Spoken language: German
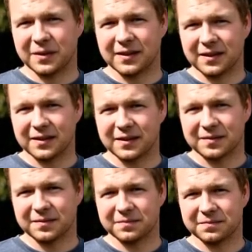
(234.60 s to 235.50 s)
übereinander.
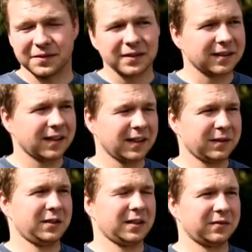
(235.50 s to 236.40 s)
Wir sind ein
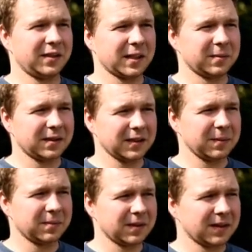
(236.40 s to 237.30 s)
landwirtschaftlicher
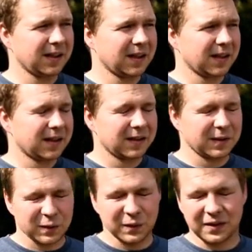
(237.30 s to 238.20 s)
Betrieb.
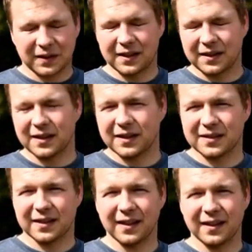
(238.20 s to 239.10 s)
Zu uns kann
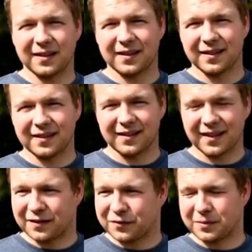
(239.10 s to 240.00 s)
jederzeit
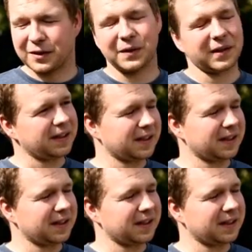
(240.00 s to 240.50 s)
jeder Verbraucher,